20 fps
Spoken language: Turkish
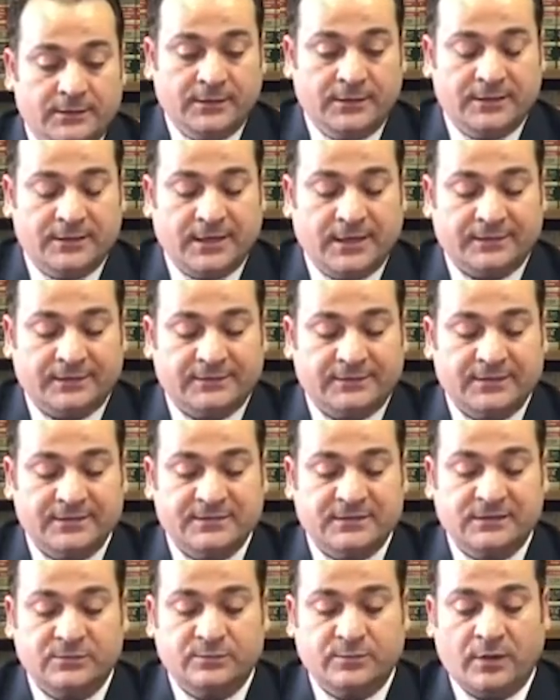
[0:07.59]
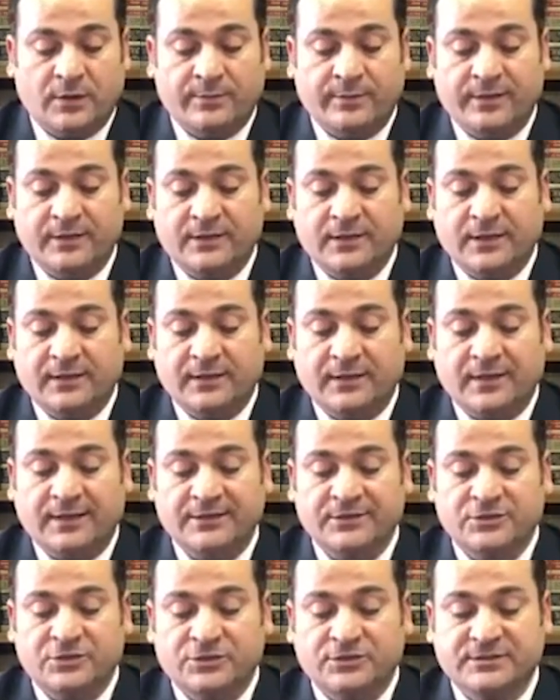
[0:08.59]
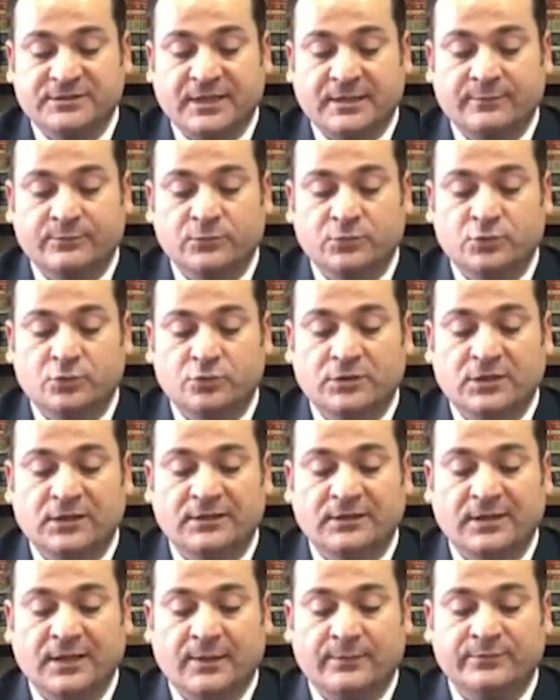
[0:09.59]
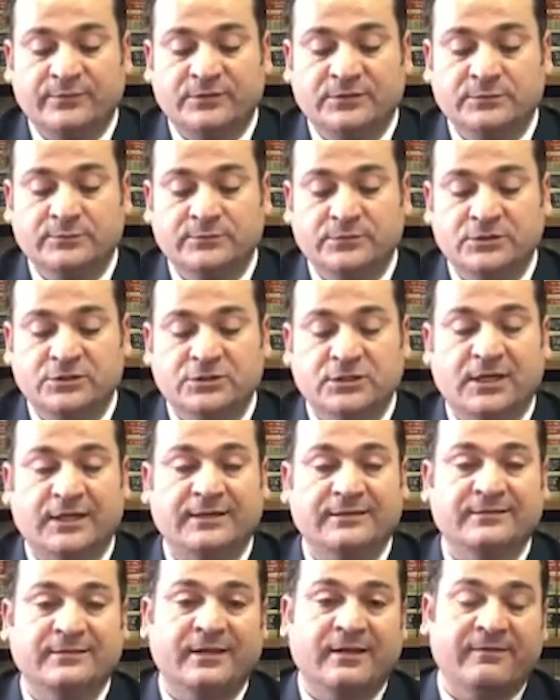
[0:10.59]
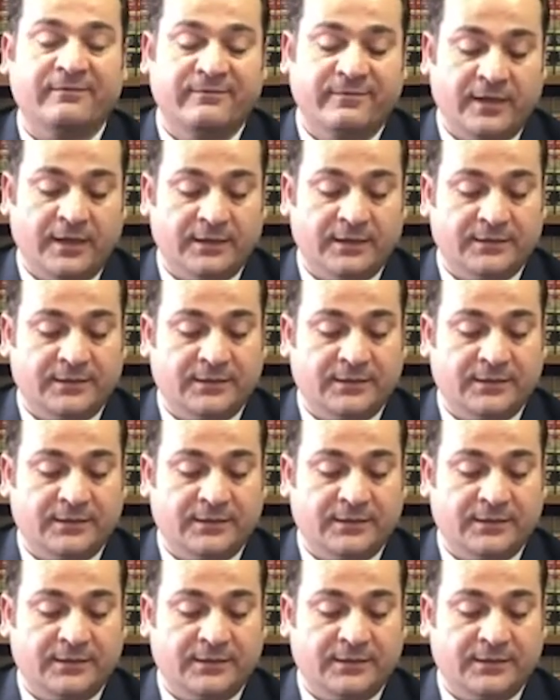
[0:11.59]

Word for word: Green Card kazanıp Amerika'ya yerleşirsem Türkiye'de yaptığım ticaretten veya